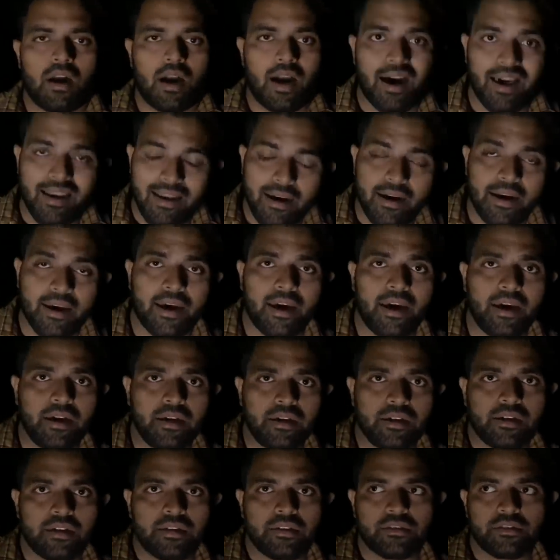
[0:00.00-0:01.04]
अलग है
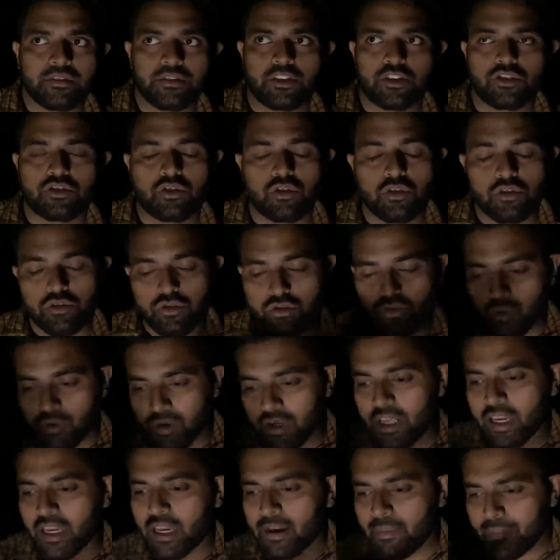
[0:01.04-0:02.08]
जिसको
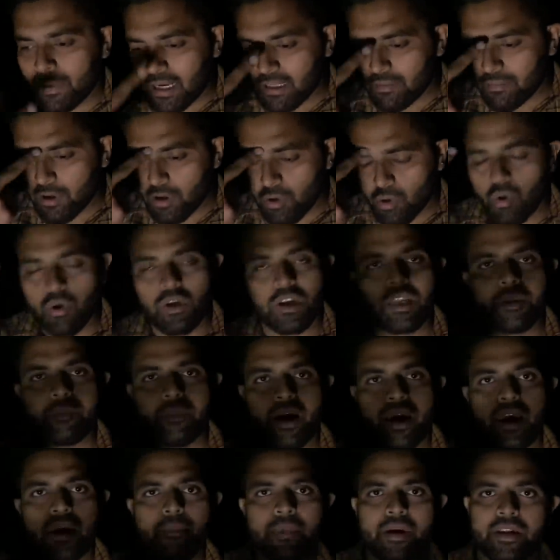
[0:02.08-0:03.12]
सुनने के बाद मैं रोक नहीं
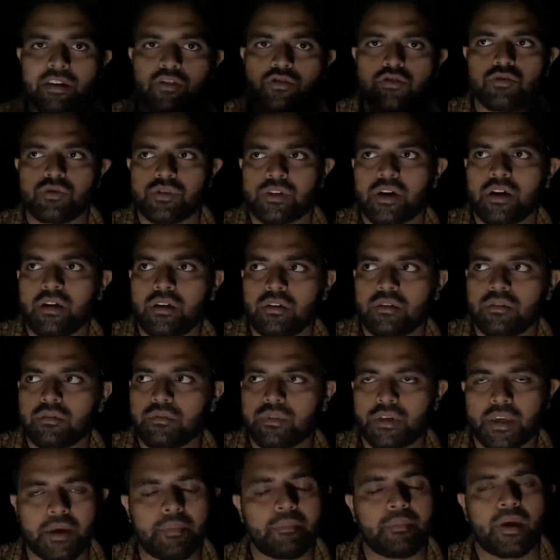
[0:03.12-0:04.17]
पाया मैंने सोचा
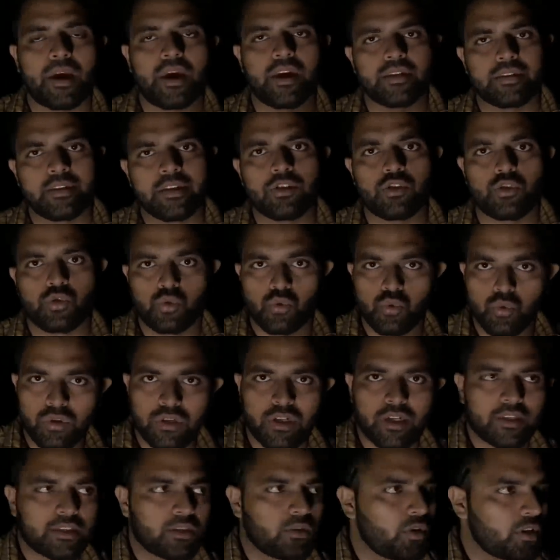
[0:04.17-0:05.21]
कि मैं इसे शूट
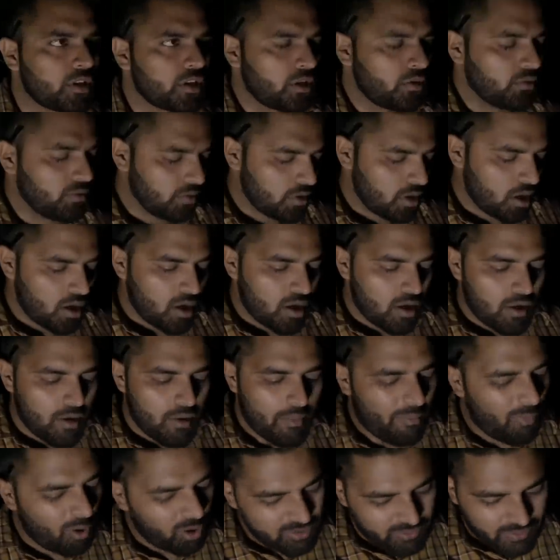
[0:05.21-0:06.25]
करता हुआ जाऊं
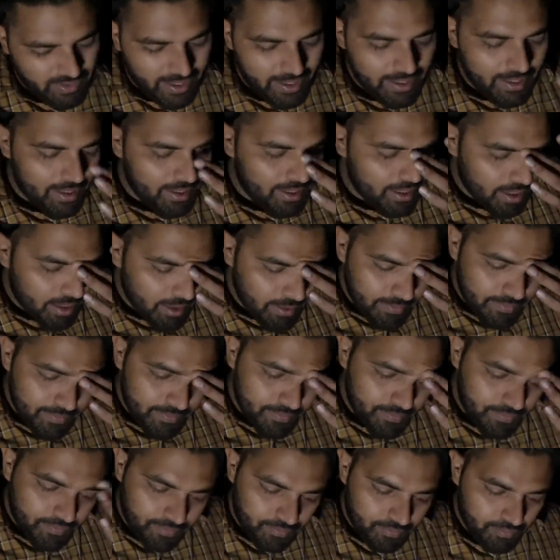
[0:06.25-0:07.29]
बहुत वेट किया
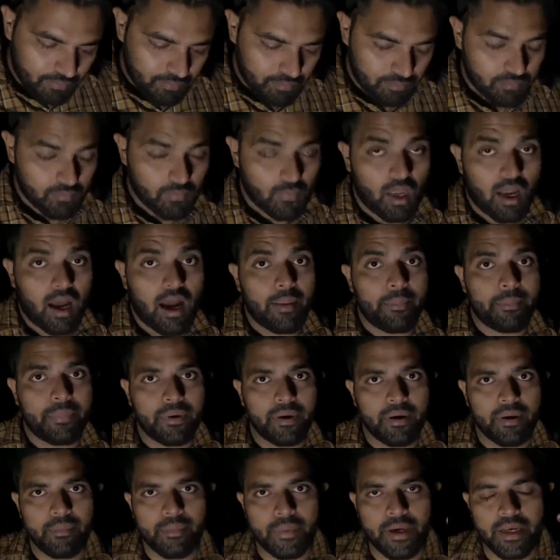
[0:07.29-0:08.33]
आप
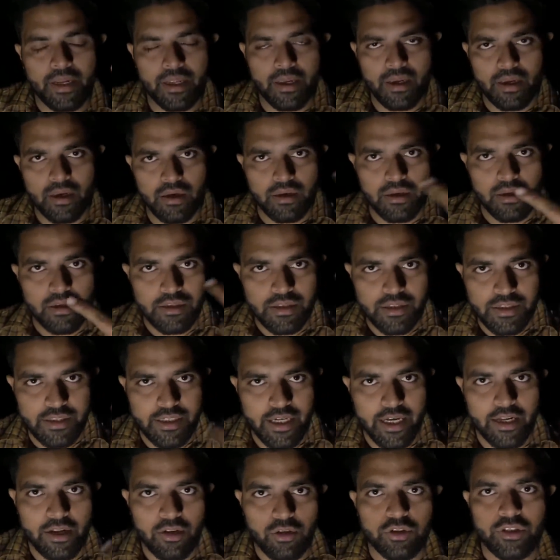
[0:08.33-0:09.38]
मेरे
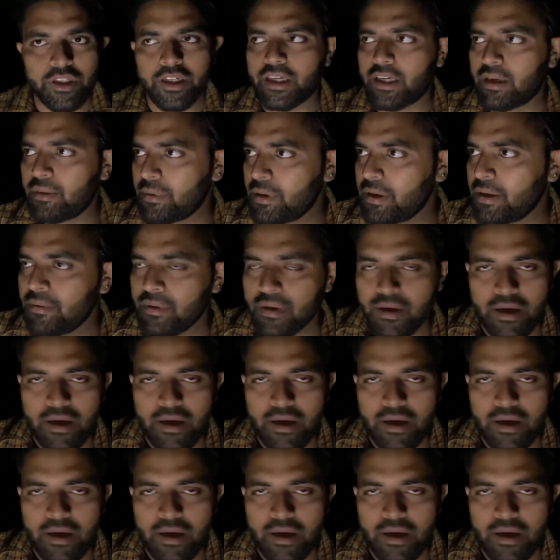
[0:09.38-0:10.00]
चेहरे को देख के भी